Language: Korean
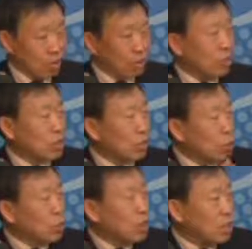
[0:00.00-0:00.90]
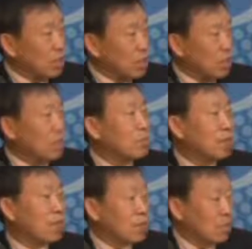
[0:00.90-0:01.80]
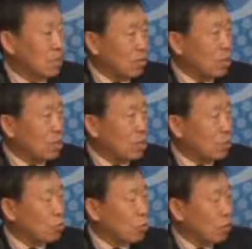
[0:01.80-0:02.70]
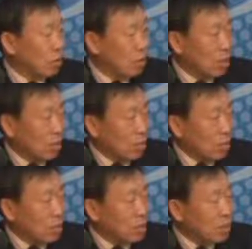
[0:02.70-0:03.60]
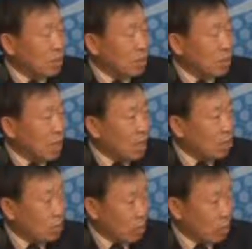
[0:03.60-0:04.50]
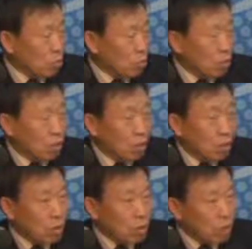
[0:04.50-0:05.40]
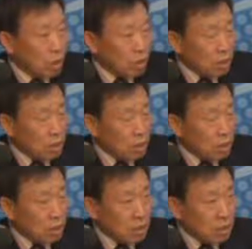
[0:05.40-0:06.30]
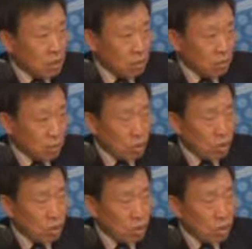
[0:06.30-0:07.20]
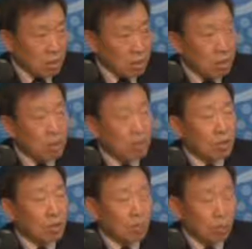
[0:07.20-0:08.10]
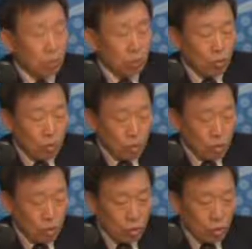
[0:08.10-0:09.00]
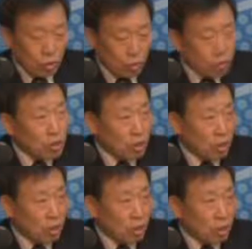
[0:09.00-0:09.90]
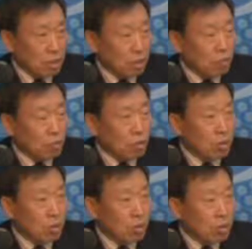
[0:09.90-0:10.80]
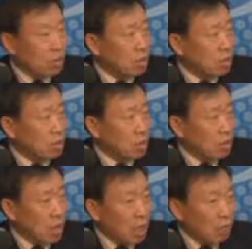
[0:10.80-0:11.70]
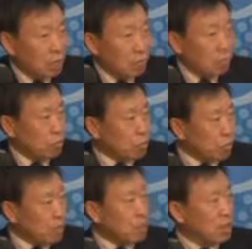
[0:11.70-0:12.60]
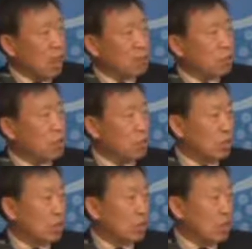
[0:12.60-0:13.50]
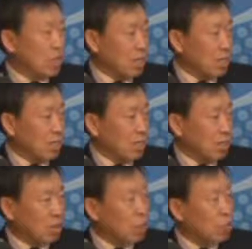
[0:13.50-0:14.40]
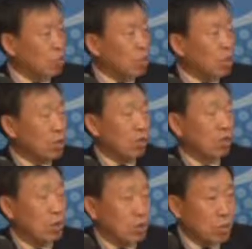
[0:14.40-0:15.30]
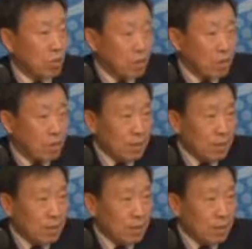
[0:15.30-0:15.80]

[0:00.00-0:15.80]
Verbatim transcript: 경제, 도시 이것만 해서는 도시가 균형된 발전한 도시는 하나도 없다고 봅니다. 울산시 아까 울산시 또 순천시 이런 경우는 산업 자연 이 한쪽을 치중한 게 아니에요. 이것을 조화를 이루면서